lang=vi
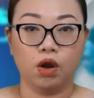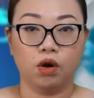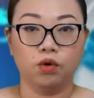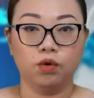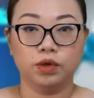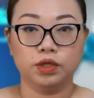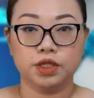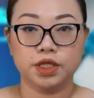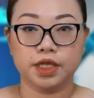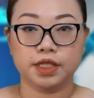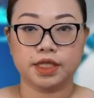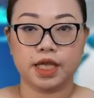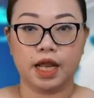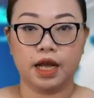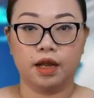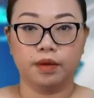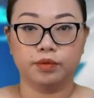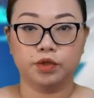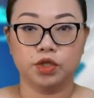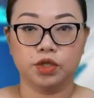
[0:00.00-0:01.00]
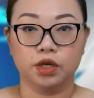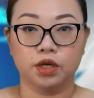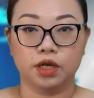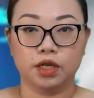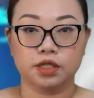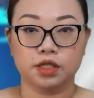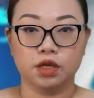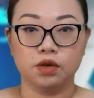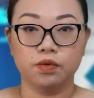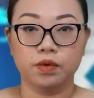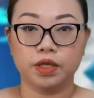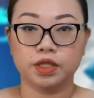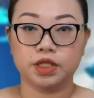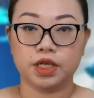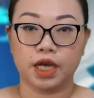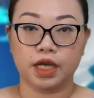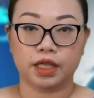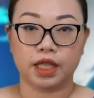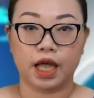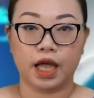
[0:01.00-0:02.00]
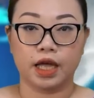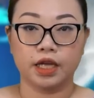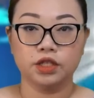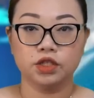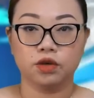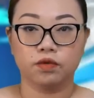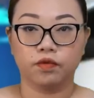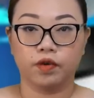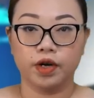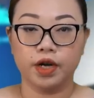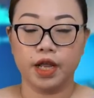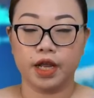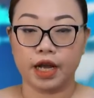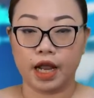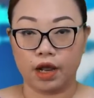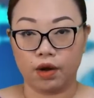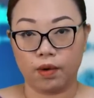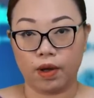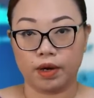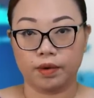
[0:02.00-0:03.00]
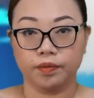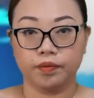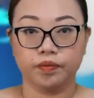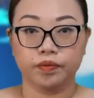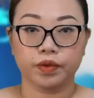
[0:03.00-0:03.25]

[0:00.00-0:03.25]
luôn chia sẻ lập trường là giữ nguyên trạng thái trong vấn đề Đài Loan.